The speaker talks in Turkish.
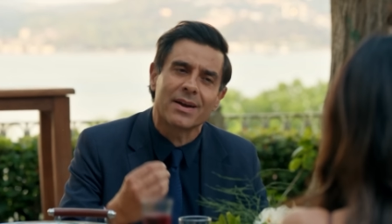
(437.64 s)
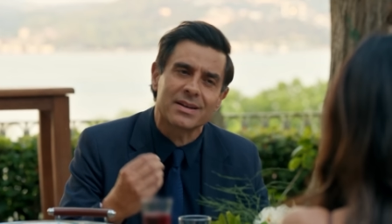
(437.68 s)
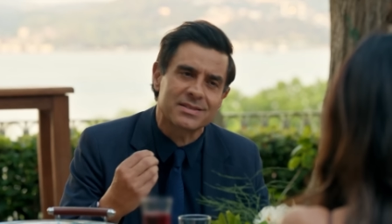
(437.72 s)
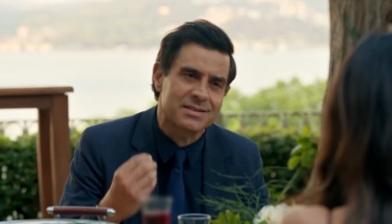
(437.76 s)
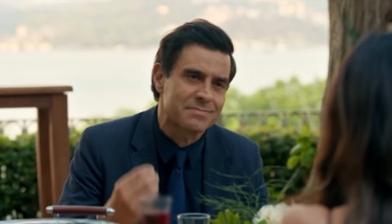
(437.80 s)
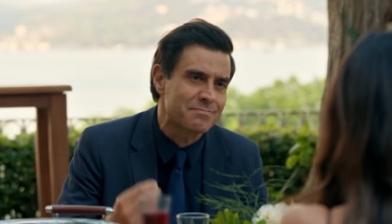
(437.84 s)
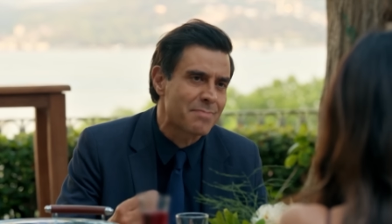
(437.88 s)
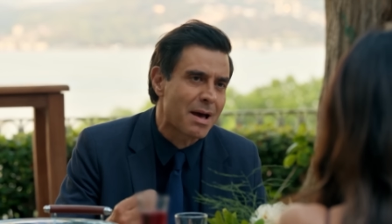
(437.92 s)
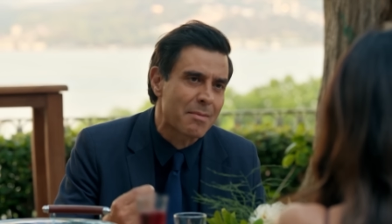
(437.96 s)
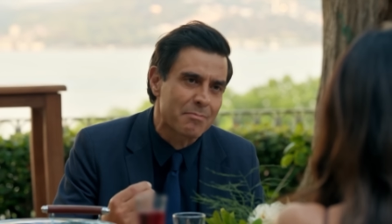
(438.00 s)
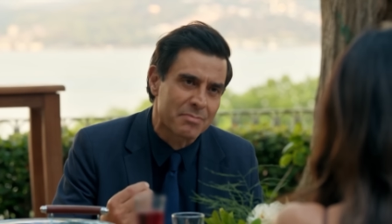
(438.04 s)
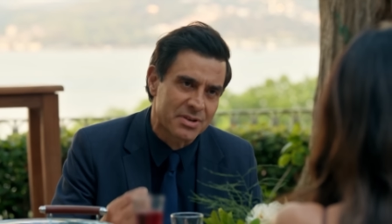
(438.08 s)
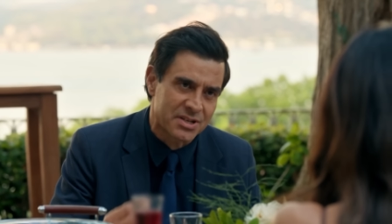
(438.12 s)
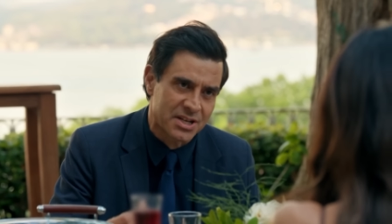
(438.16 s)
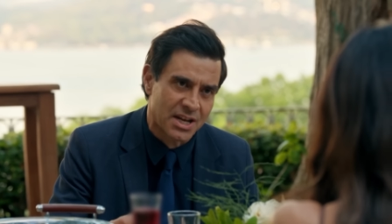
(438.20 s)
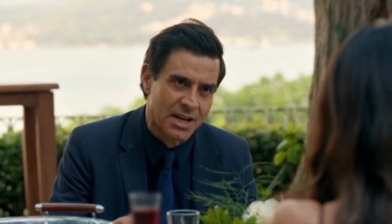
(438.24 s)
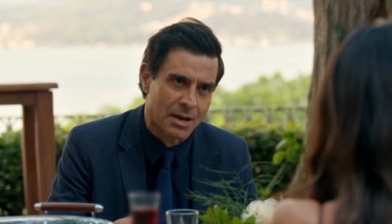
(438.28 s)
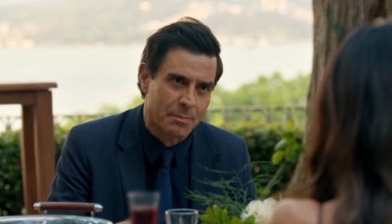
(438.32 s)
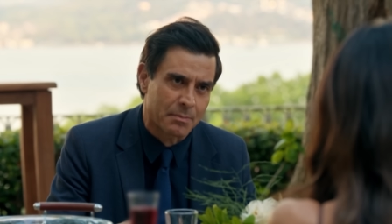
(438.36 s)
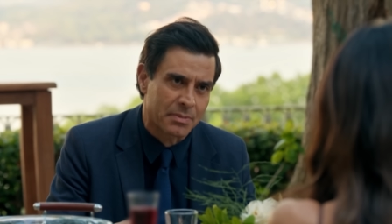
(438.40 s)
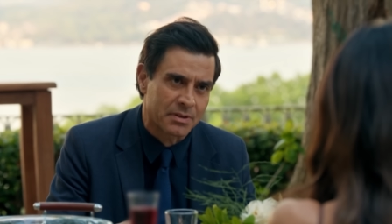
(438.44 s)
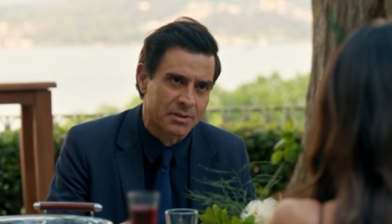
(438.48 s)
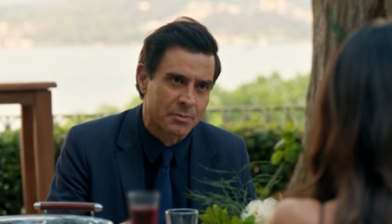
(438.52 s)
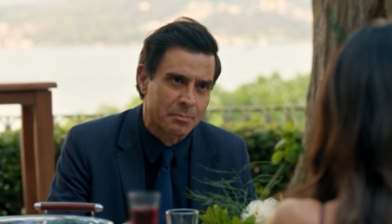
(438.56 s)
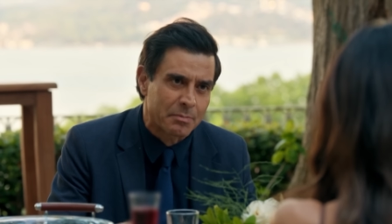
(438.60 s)
versin ben bir şey
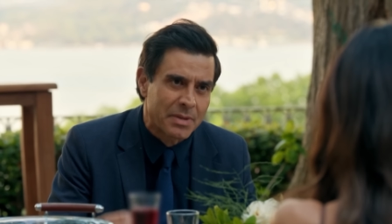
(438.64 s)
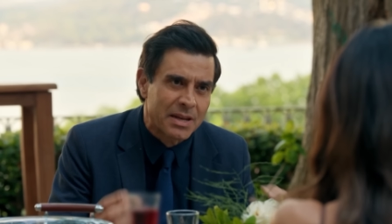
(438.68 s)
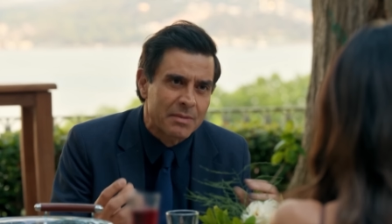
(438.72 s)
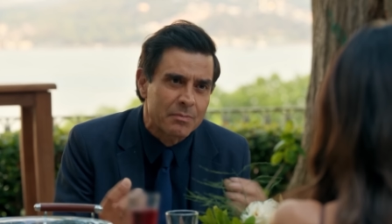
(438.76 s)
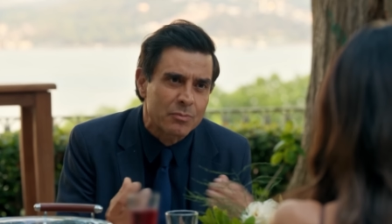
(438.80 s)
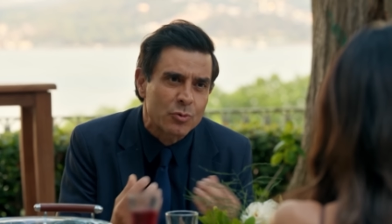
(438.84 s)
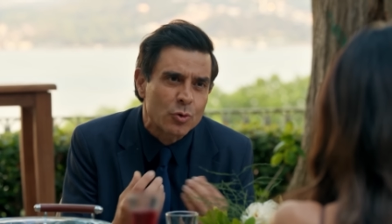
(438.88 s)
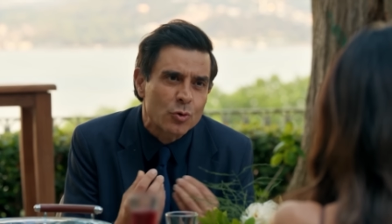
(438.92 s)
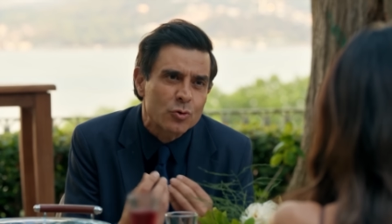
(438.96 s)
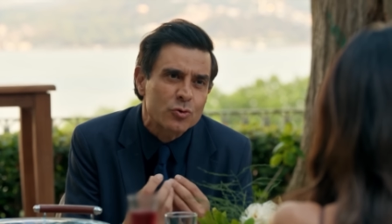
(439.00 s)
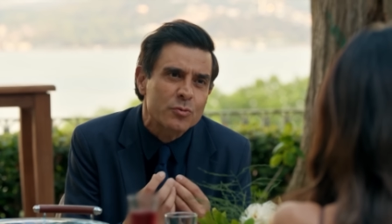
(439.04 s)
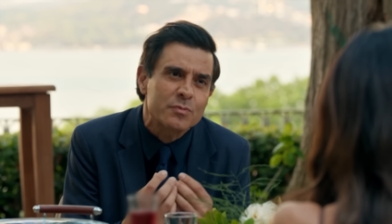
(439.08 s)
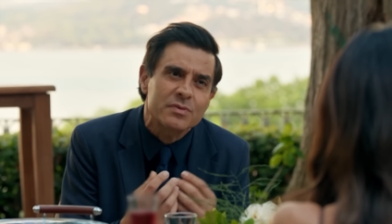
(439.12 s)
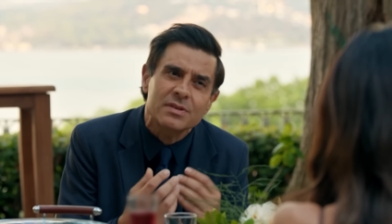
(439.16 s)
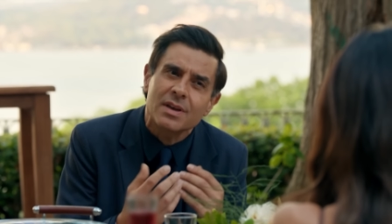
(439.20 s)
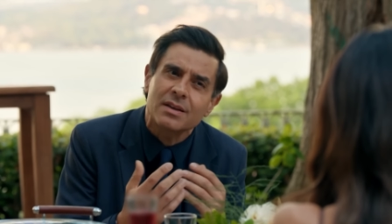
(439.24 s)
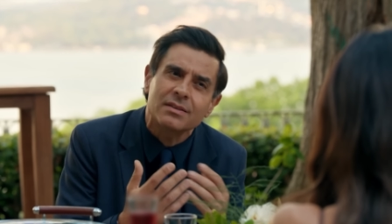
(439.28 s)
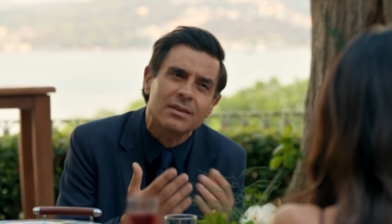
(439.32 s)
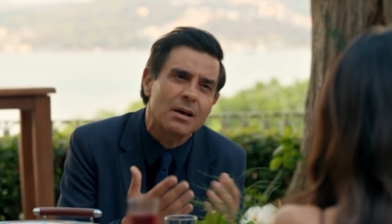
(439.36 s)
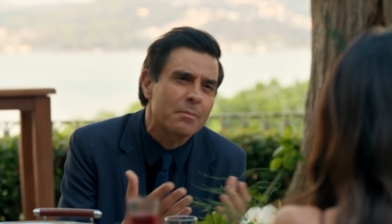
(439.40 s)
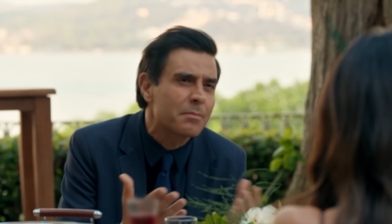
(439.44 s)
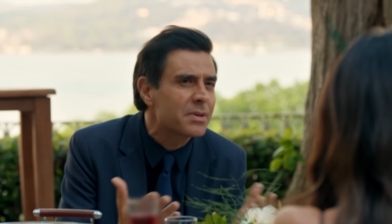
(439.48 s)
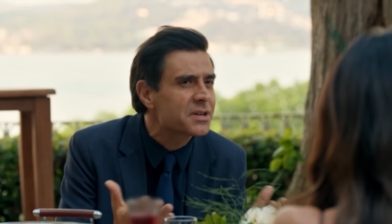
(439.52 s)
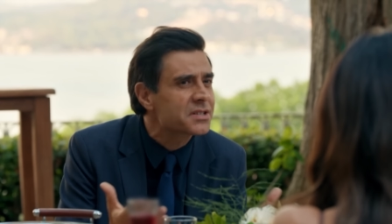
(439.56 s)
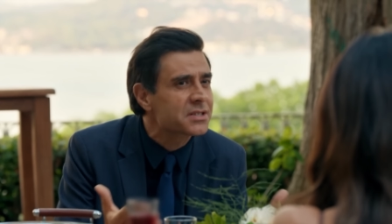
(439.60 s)
yapmadım. Benim gözüm
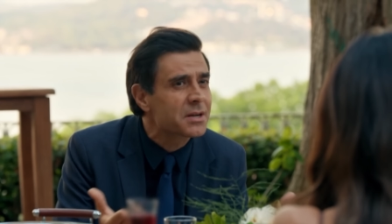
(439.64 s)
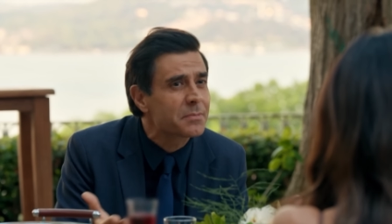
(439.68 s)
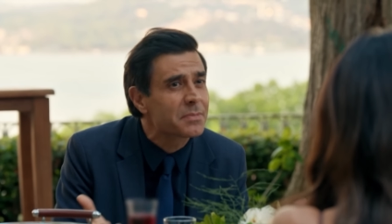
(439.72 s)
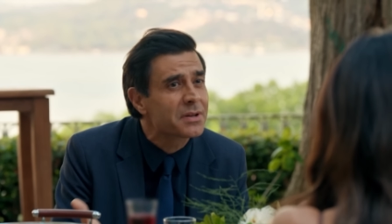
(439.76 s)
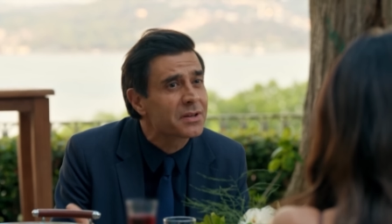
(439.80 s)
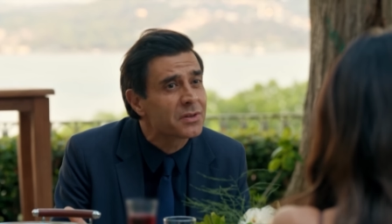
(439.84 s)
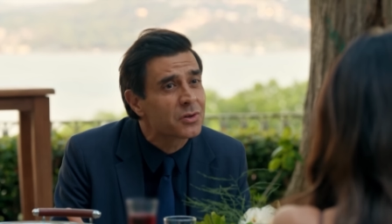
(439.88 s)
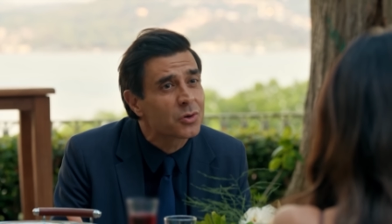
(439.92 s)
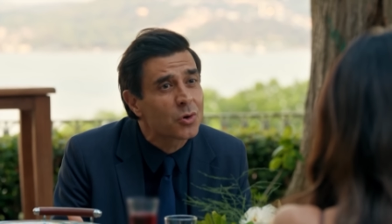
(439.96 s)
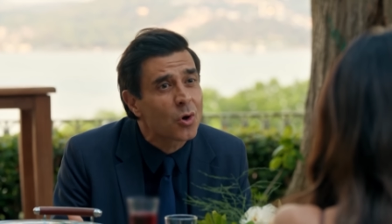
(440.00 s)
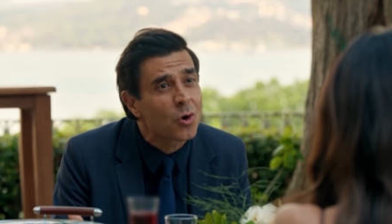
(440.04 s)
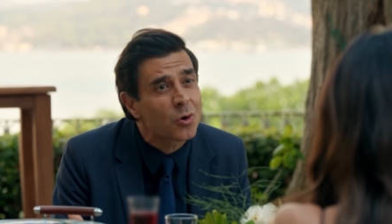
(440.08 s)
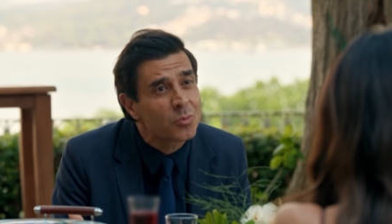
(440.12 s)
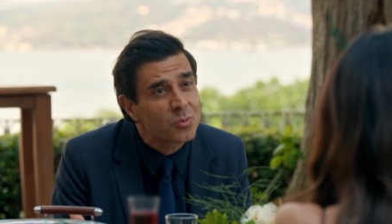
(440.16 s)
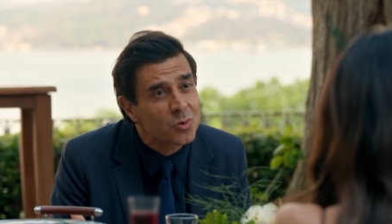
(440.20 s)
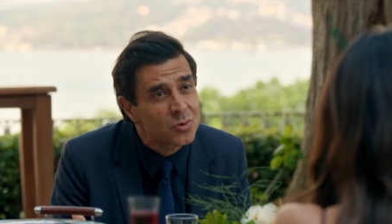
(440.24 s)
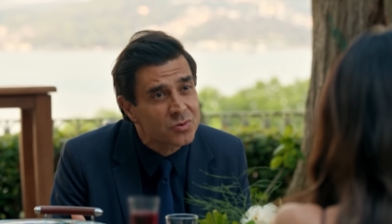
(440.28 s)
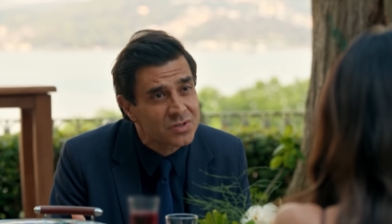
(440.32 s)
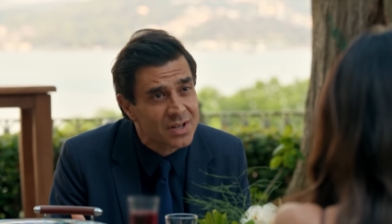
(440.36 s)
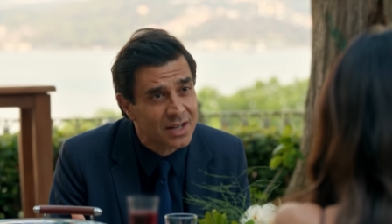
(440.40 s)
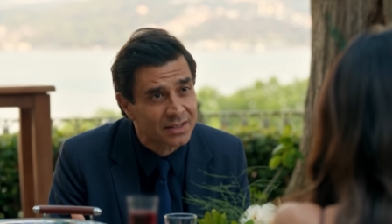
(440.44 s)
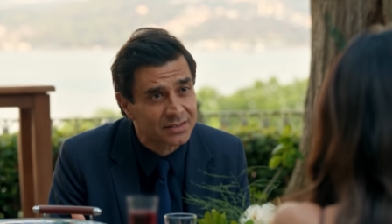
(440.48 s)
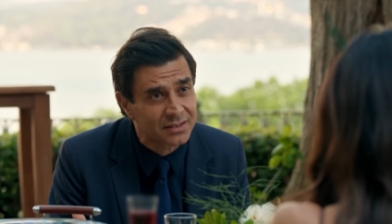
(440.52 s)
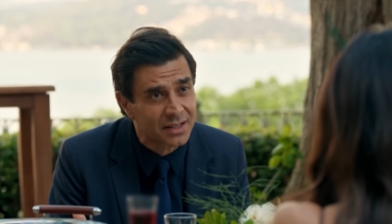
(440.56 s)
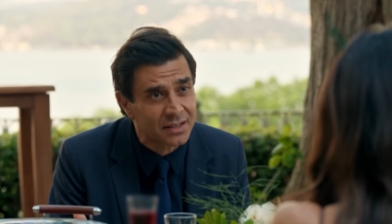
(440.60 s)
senden başka birini
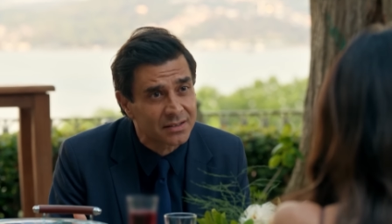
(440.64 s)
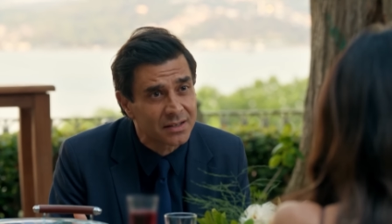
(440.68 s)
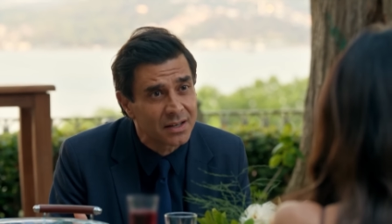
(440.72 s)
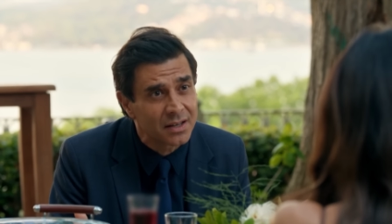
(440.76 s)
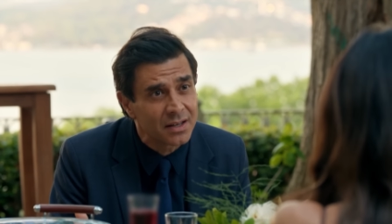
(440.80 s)
görmüyor zaten.